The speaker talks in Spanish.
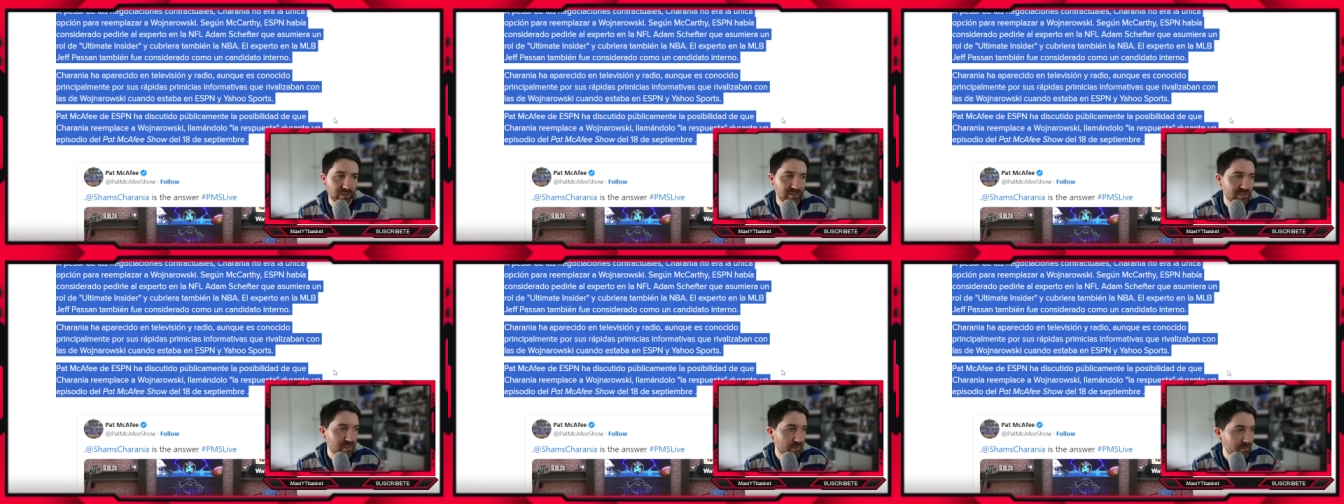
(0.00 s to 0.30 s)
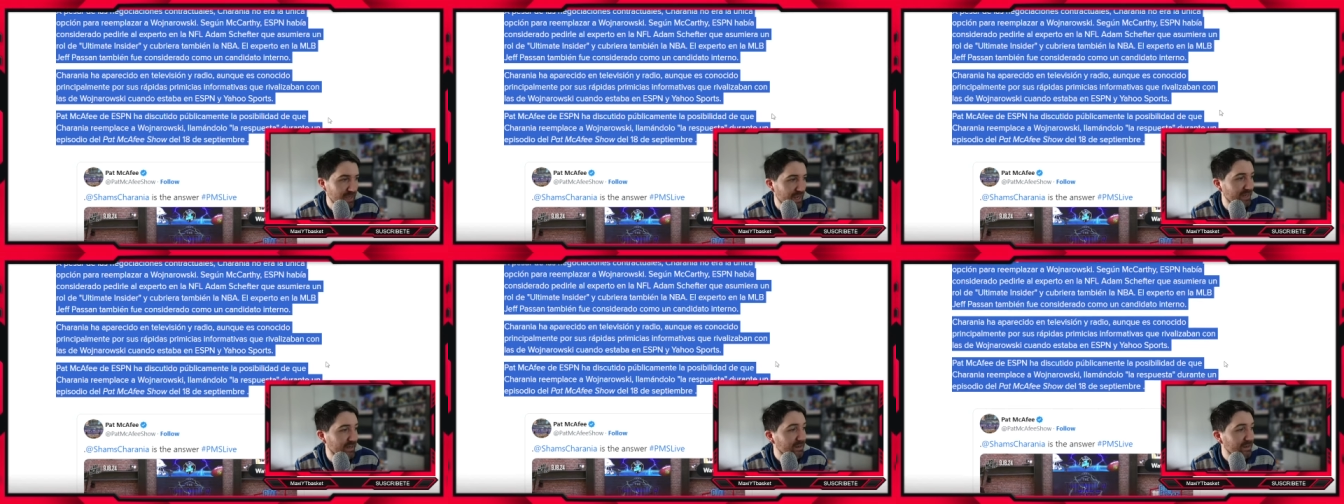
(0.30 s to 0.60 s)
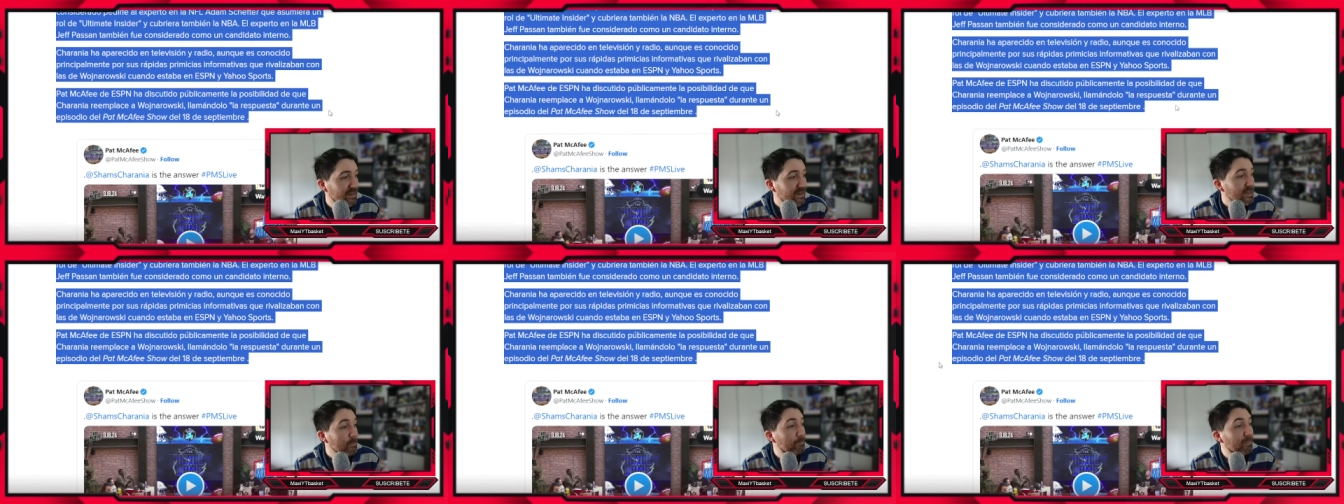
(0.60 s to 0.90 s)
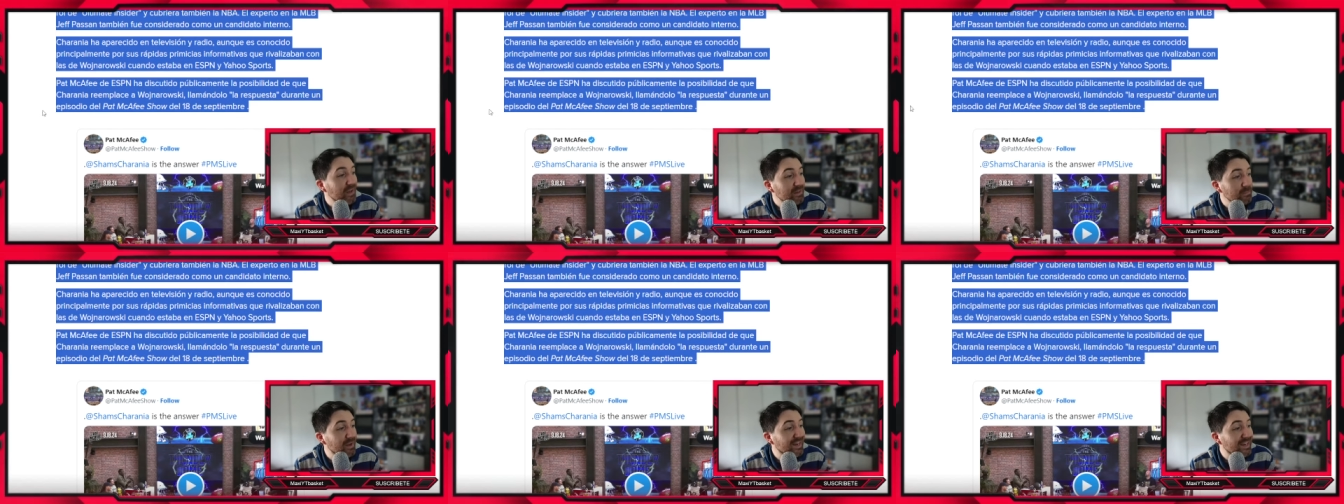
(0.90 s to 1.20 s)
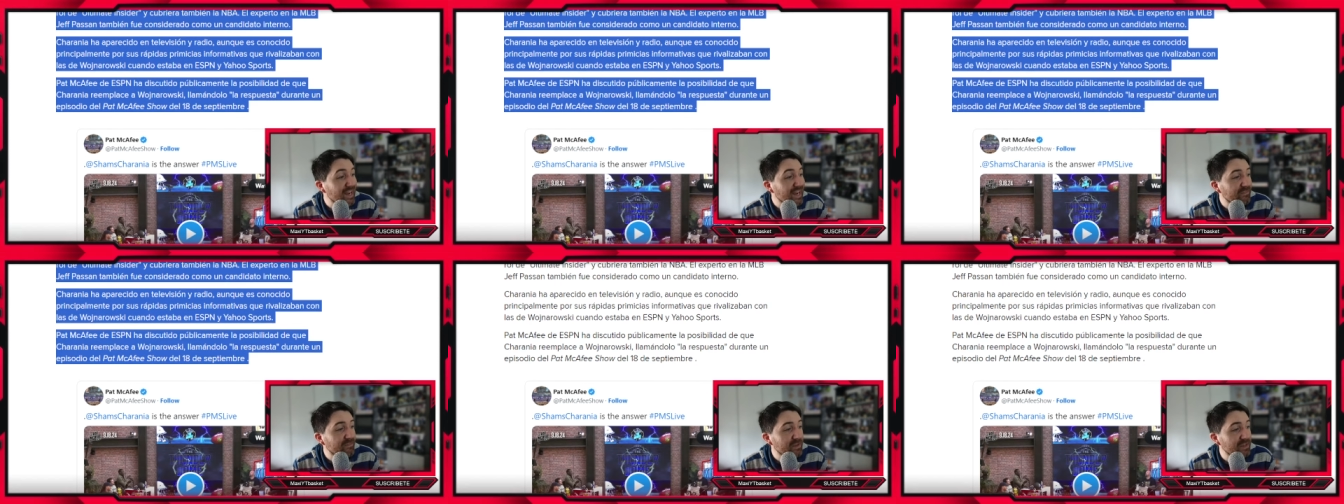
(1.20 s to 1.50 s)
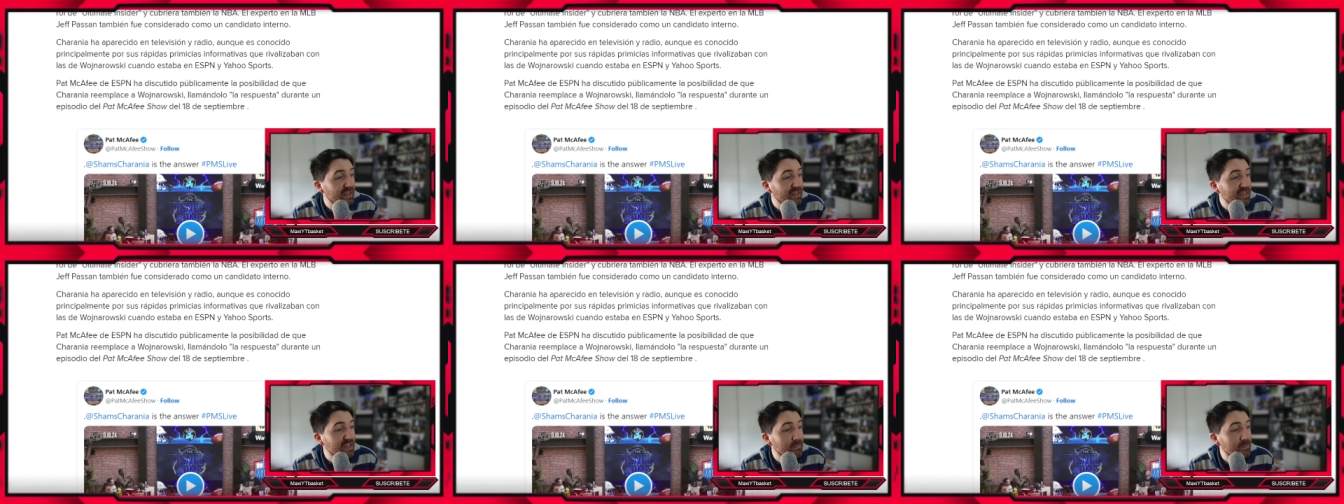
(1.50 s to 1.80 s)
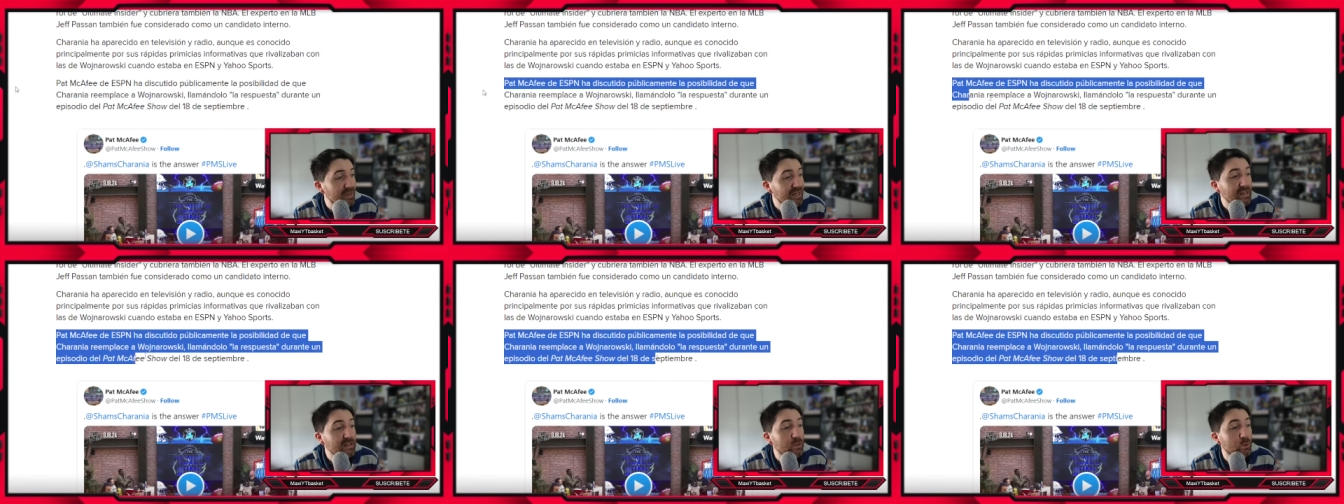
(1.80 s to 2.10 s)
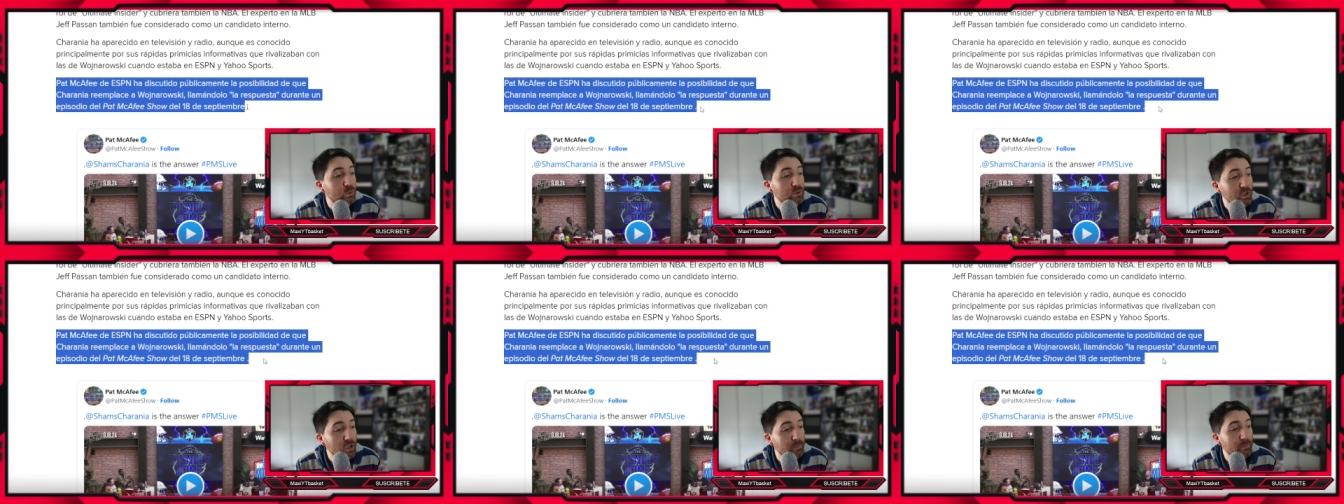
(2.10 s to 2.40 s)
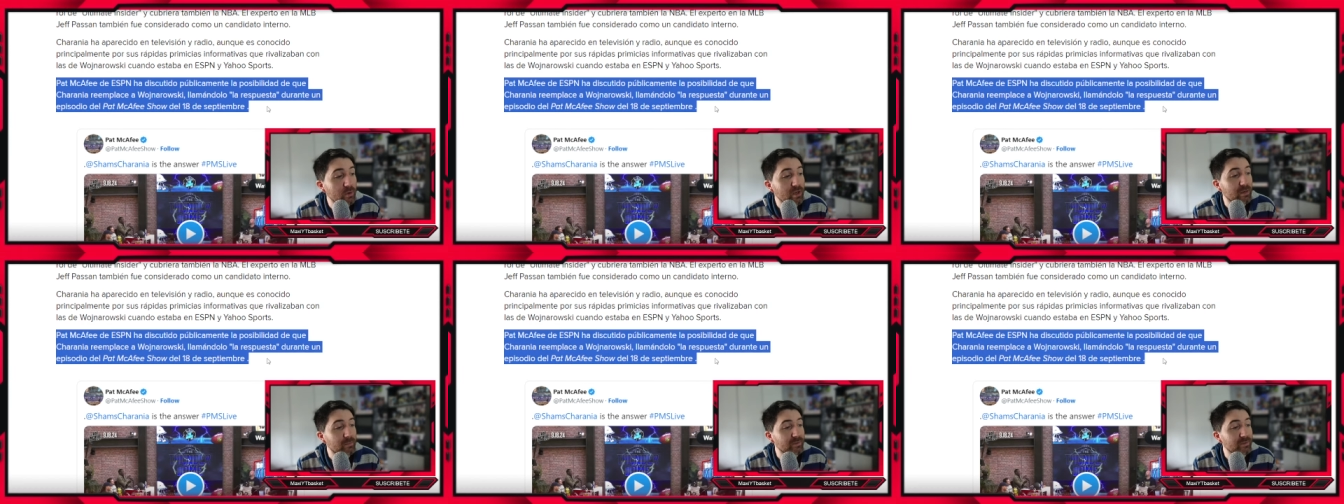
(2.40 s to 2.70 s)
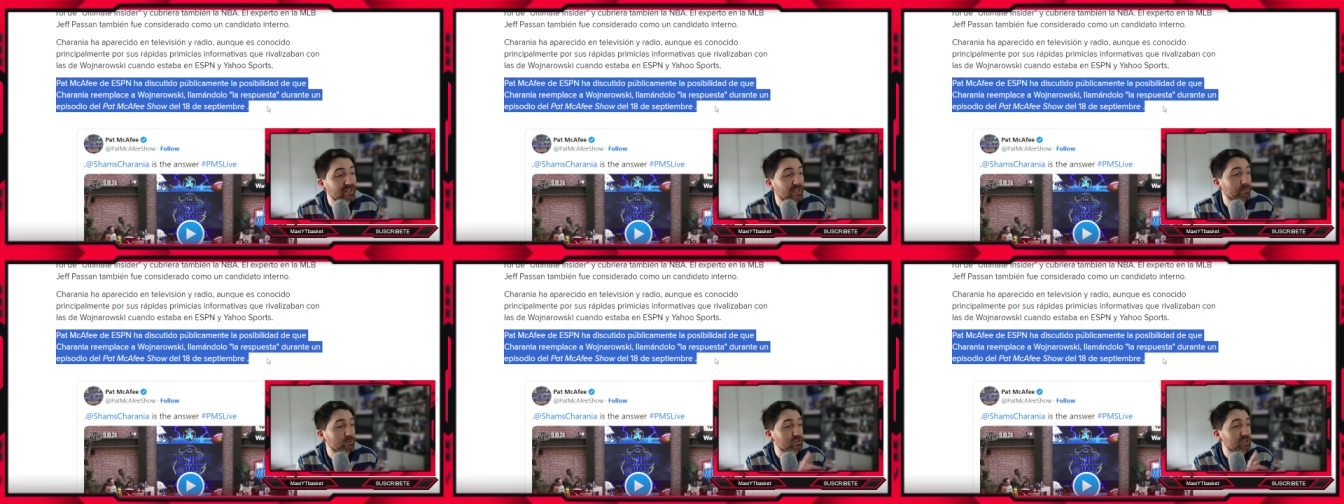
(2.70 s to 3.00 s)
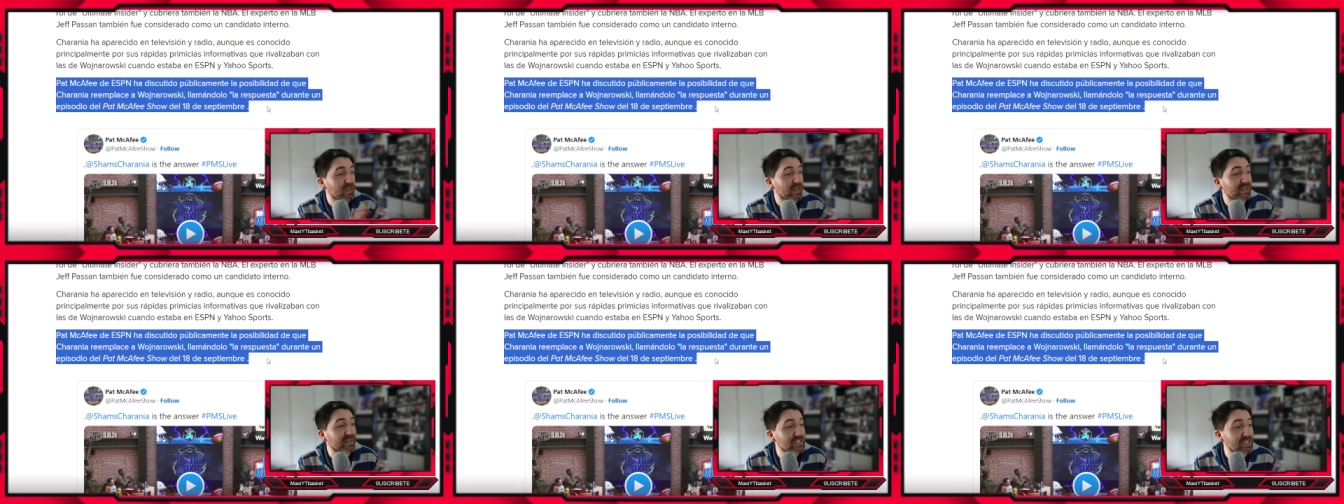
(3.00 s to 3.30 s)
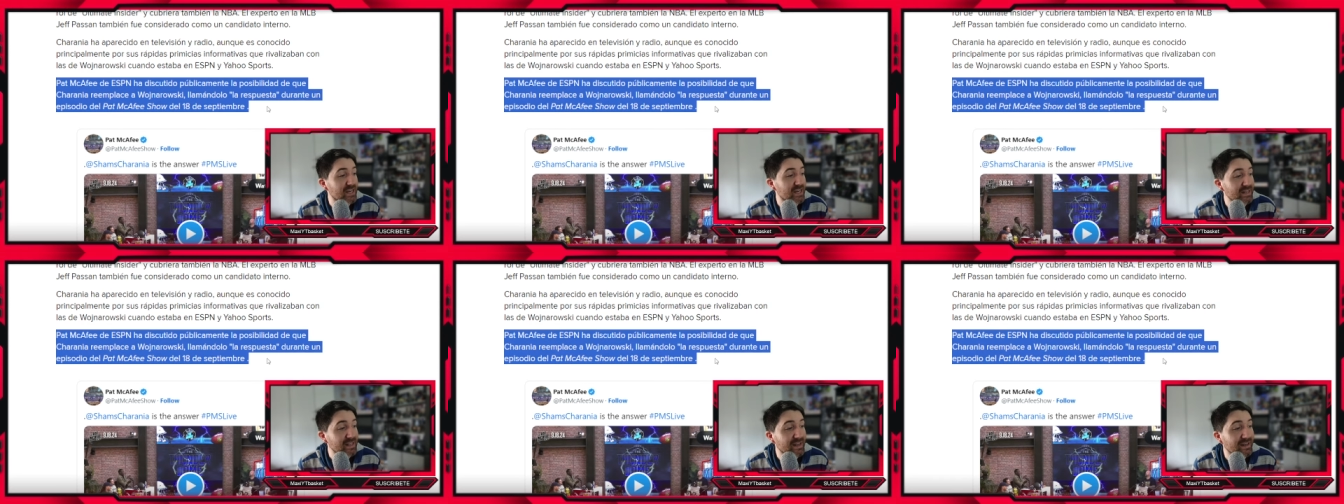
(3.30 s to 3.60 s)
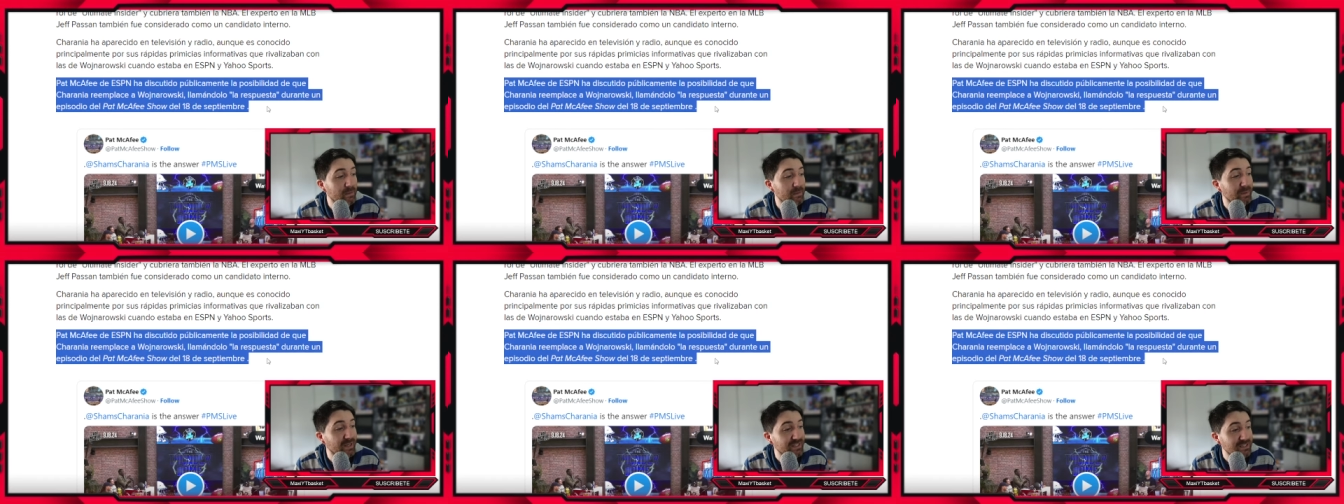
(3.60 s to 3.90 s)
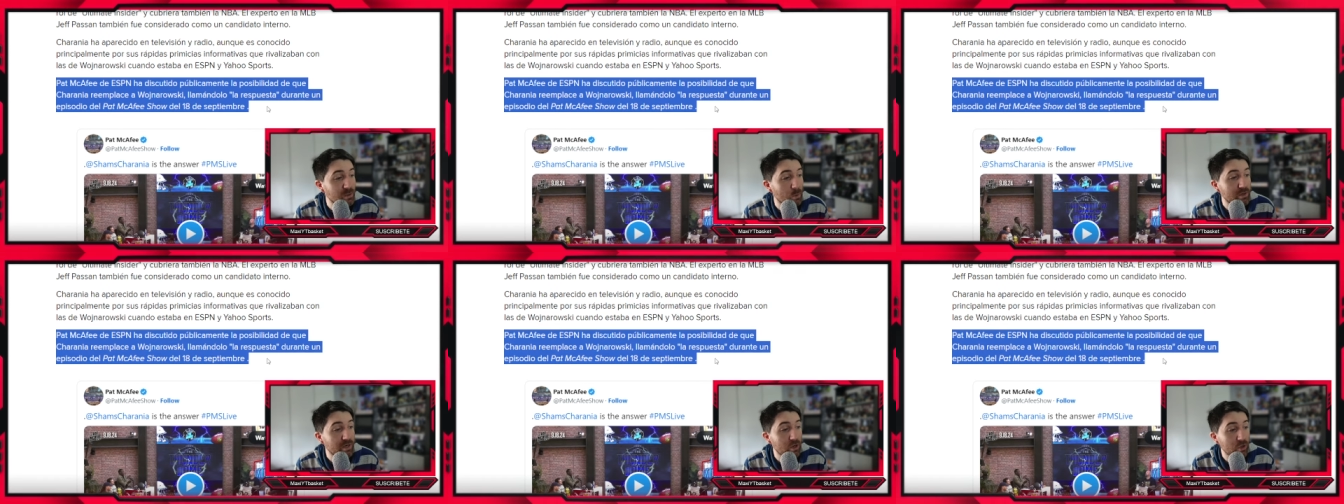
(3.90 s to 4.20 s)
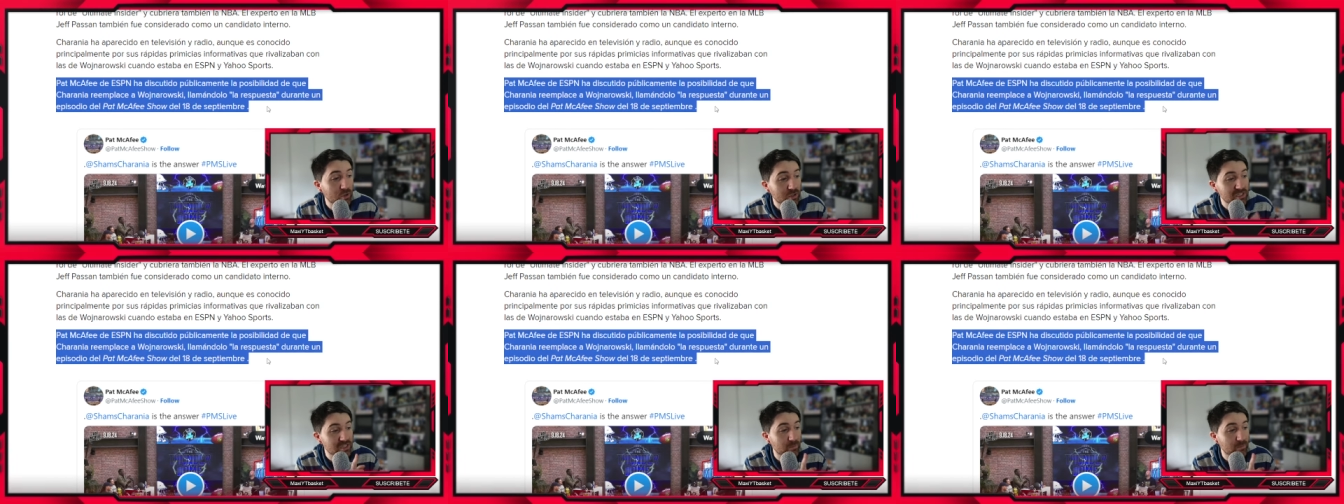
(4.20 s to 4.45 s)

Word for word: a lo que se viene. Pat McAfee de ESPN ha discutido públicamente la posibilidad de que Charaña reemplace a Wojnarowski,